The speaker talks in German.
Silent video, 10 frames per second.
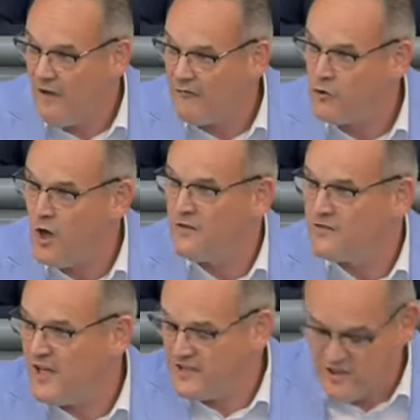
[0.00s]

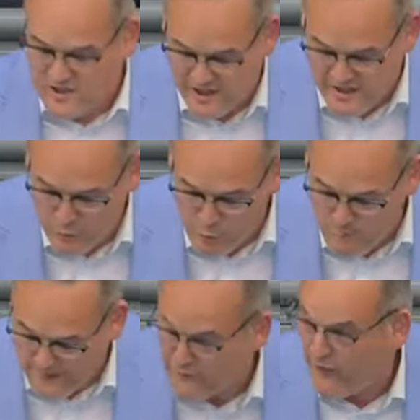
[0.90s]
Dafür trägt die
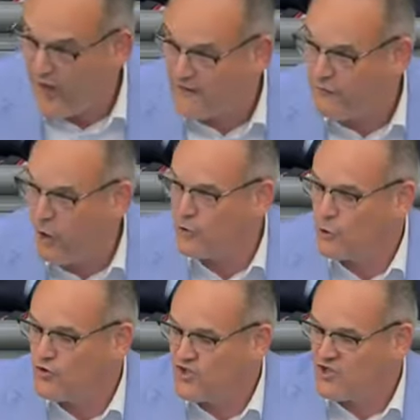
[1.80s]
CDU
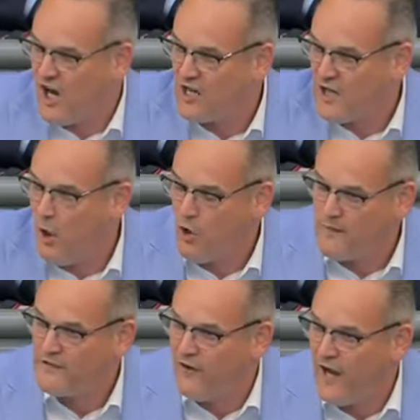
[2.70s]
Mitverantwortung, und Sie tragen
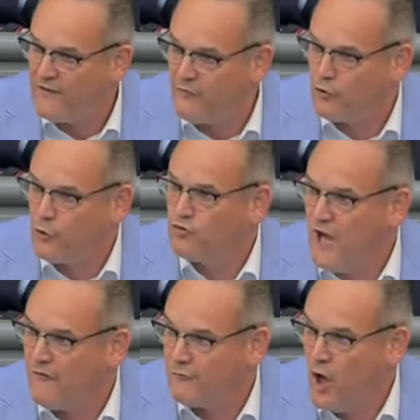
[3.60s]
auch
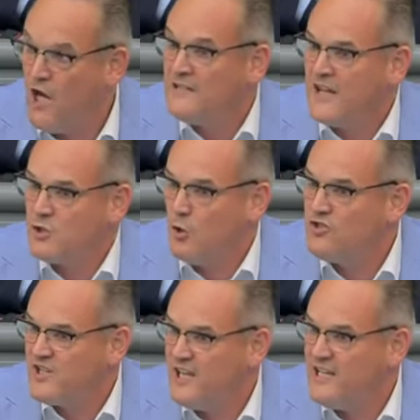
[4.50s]
Mitverantwortung dafür, dass
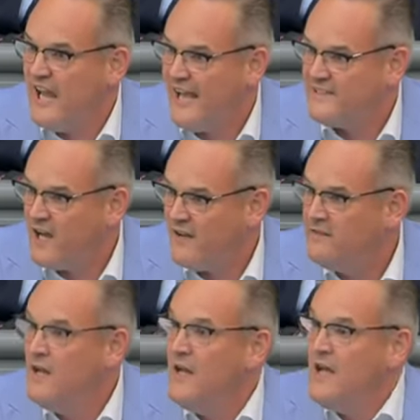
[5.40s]
unzählige
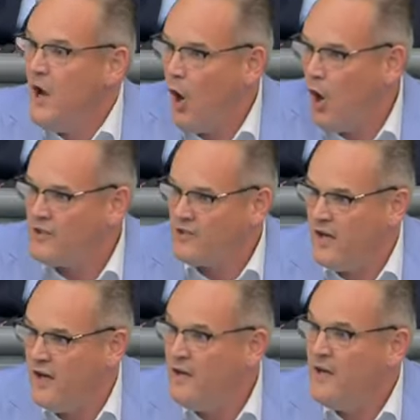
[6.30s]
Eltern
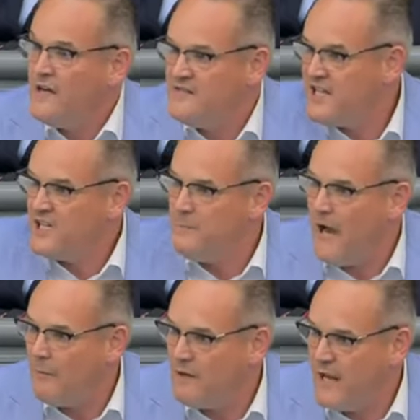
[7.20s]
heute
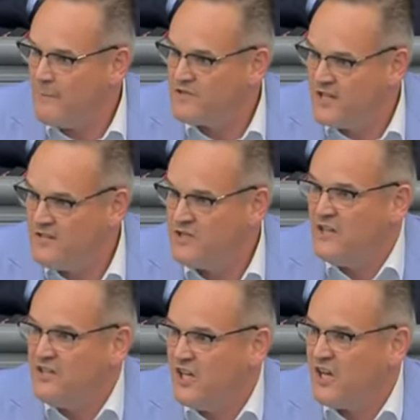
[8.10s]
nicht mehr am Leben
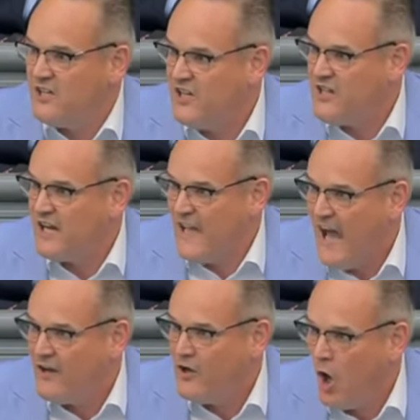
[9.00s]
sind, die ihre Kinder
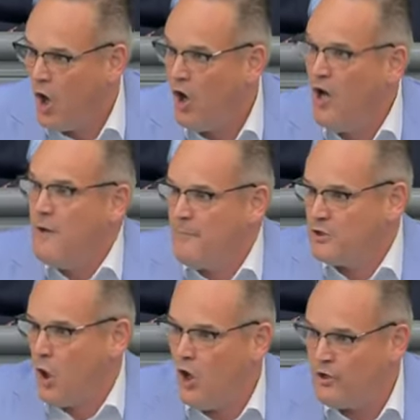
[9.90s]
gerne noch
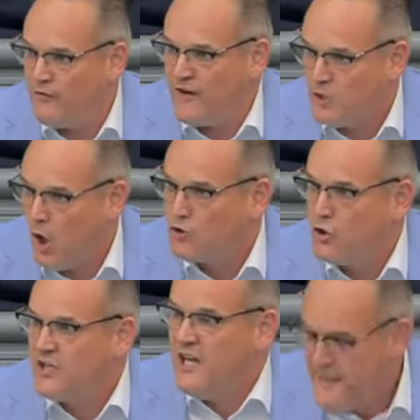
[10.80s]
betreut, versorgt und